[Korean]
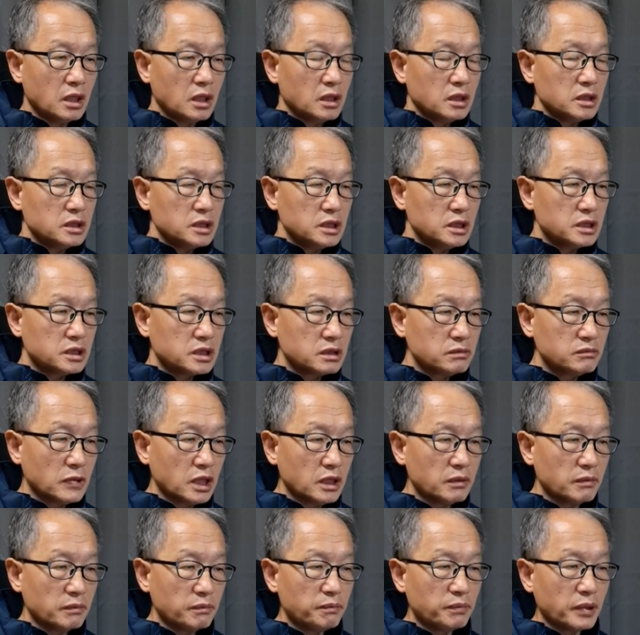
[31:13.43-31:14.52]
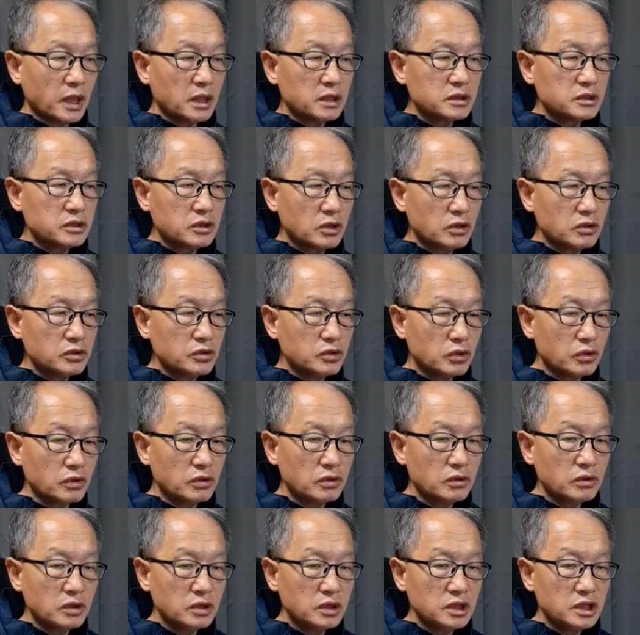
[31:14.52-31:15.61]
이승만,
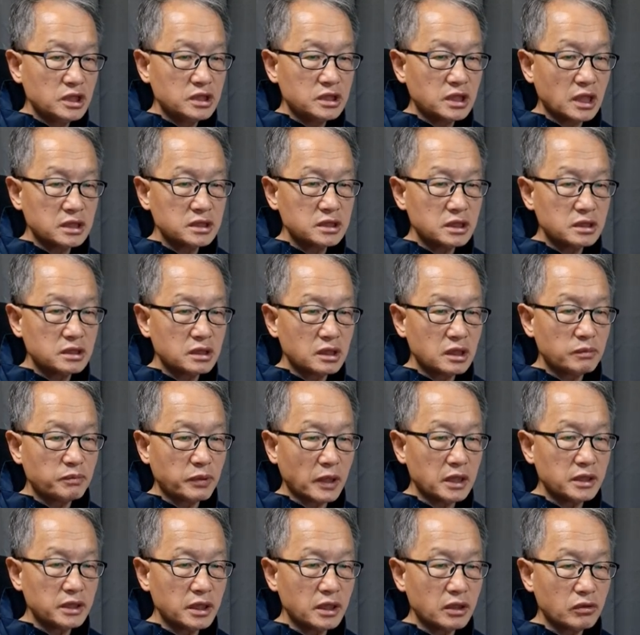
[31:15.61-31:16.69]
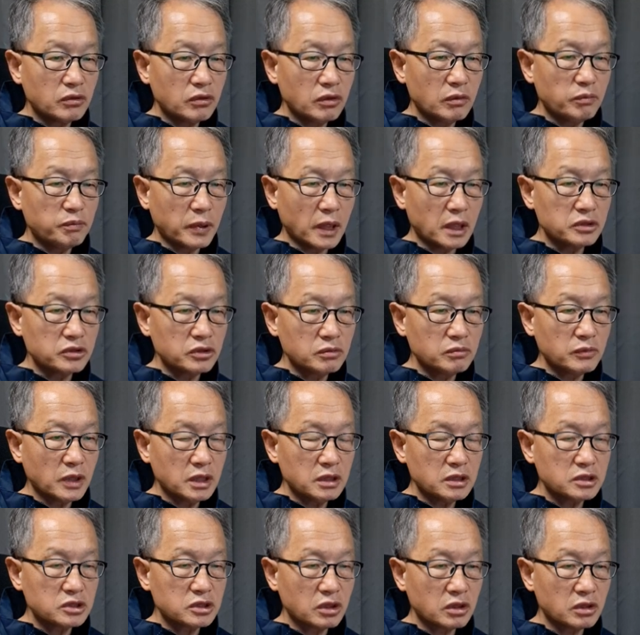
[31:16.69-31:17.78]
박영효, 이상재 등을 반대하고
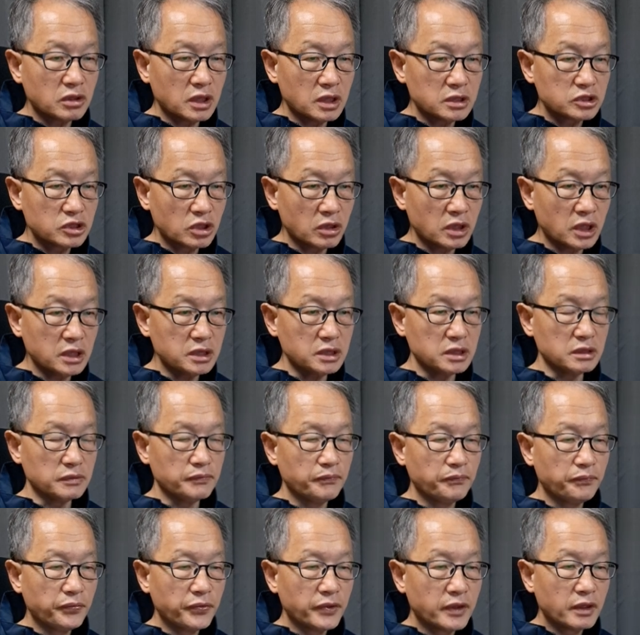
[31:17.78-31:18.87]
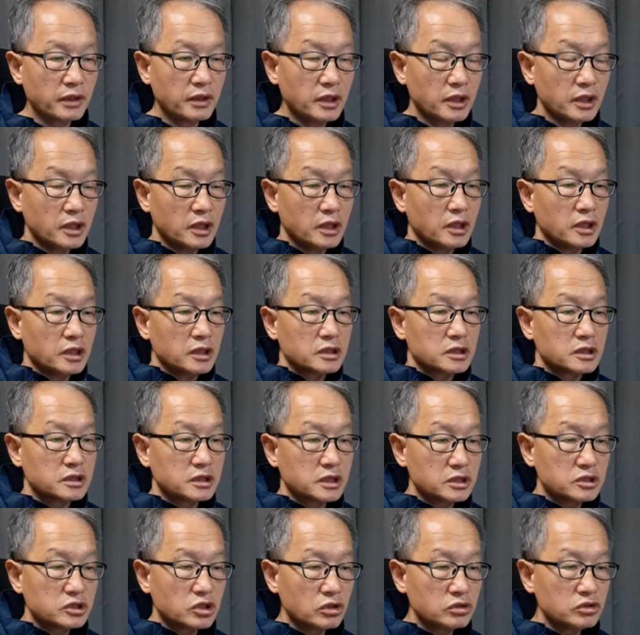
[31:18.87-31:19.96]
박영만을 천하니
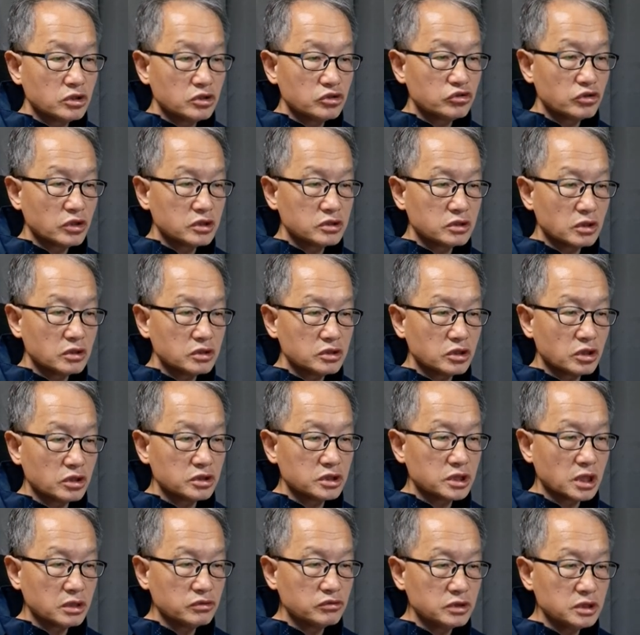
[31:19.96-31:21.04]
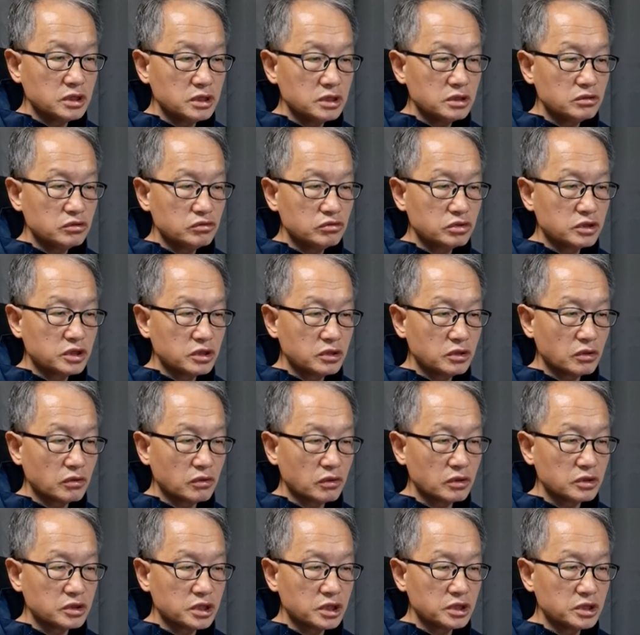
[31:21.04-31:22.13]
그때 청년 중에서 현창훈이
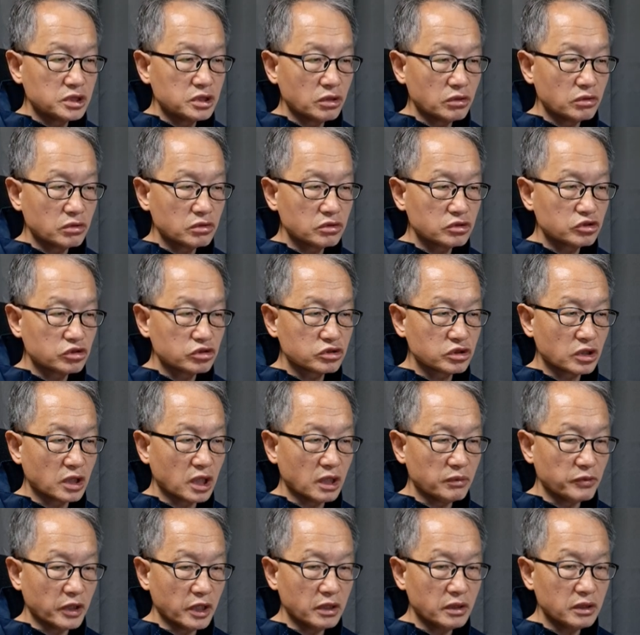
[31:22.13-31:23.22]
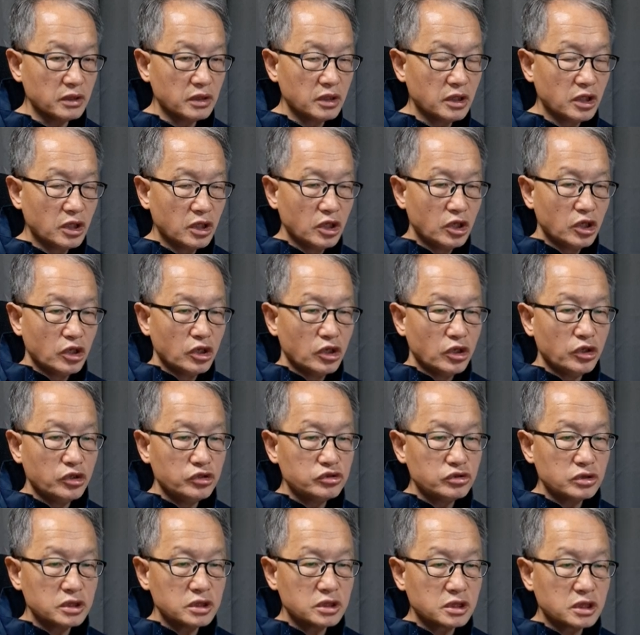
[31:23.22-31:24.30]
웃기려고 신채호를 추천하며
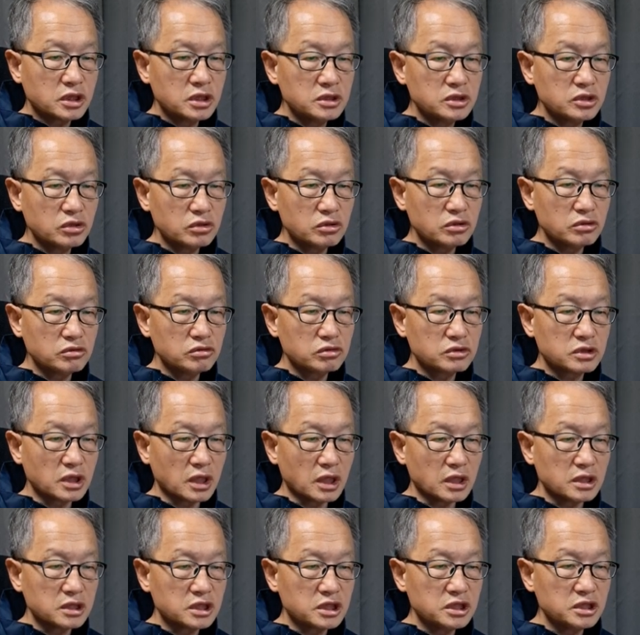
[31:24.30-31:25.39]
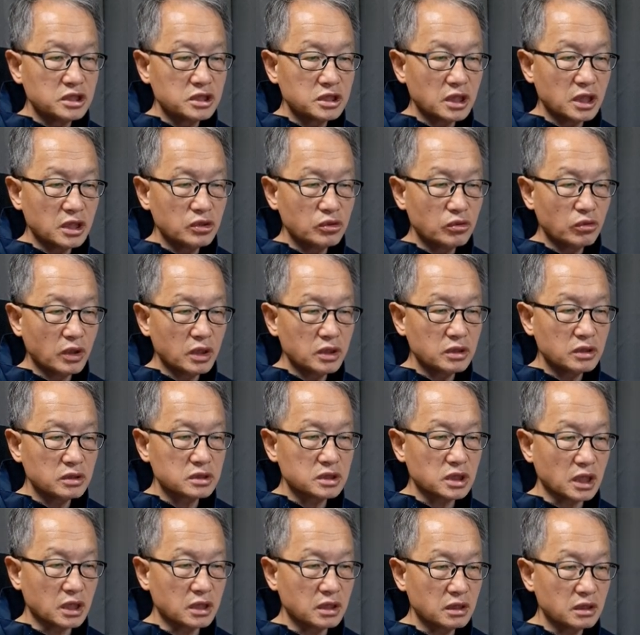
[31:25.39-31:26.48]
회중이 큰 소리를 웃자 신씨가 노하여
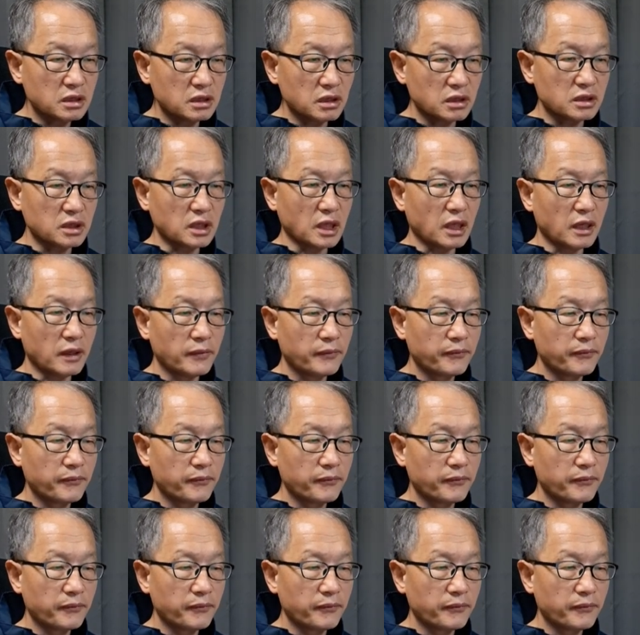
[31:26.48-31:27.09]
자리를 떴다.